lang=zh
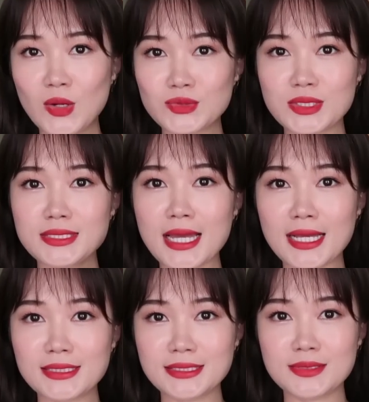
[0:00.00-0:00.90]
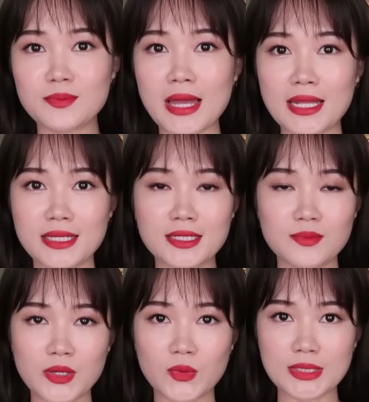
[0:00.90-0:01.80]
然后我最近还新买了一个
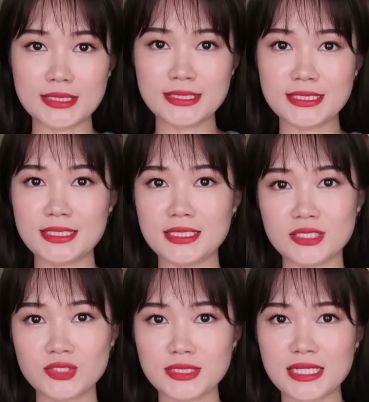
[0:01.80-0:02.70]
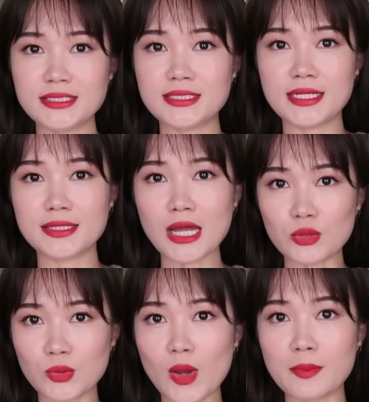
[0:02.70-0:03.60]
美容仪器，也是前几天
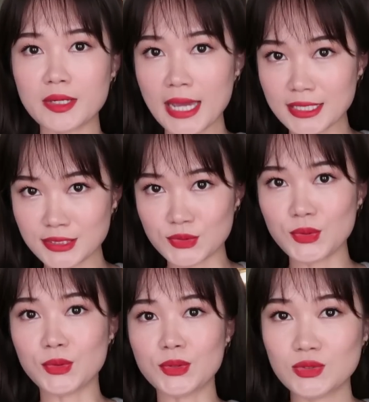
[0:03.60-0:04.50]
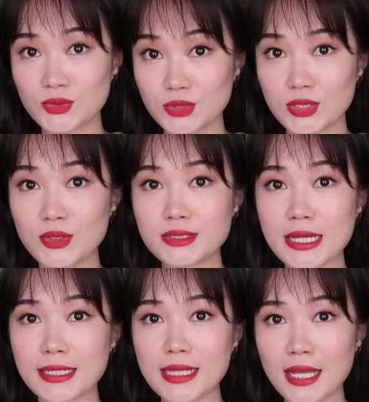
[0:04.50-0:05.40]
到的，我还没开始用，就之后再
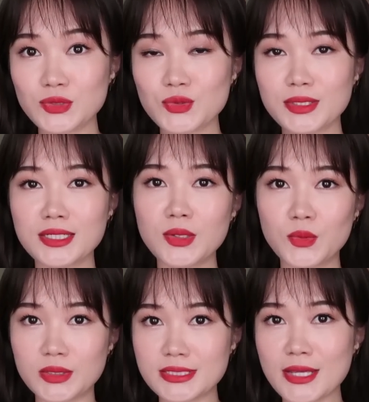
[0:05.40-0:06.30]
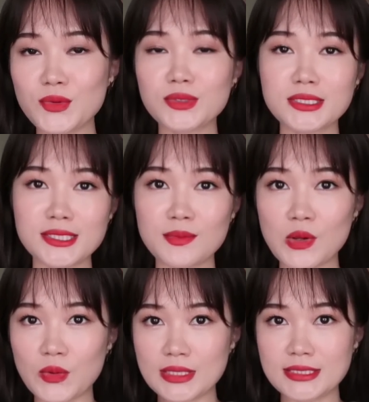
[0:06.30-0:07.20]
给大家做一个我在用的一些美
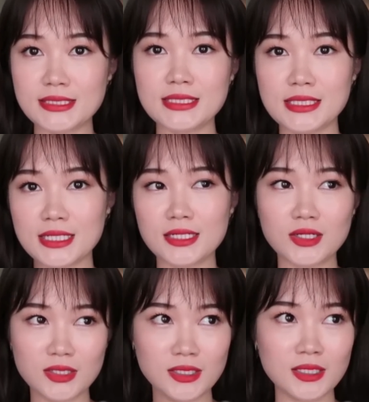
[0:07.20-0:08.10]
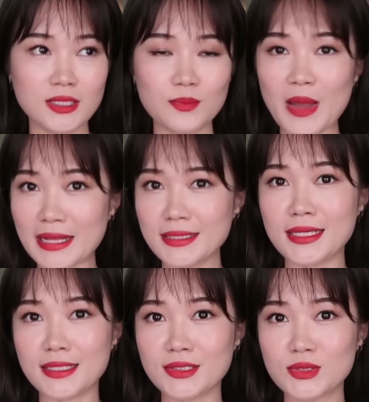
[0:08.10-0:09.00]
容仪器的一个盘
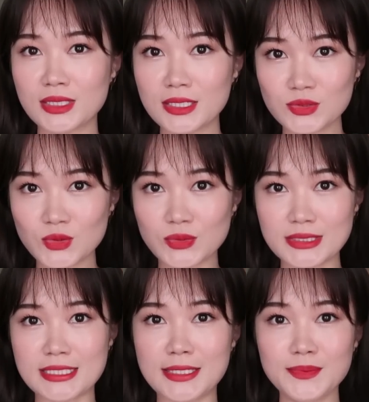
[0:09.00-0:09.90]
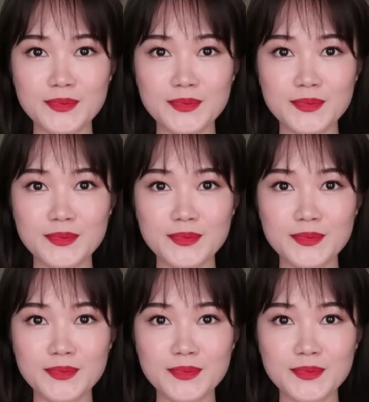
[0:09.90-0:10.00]
点。跟总结，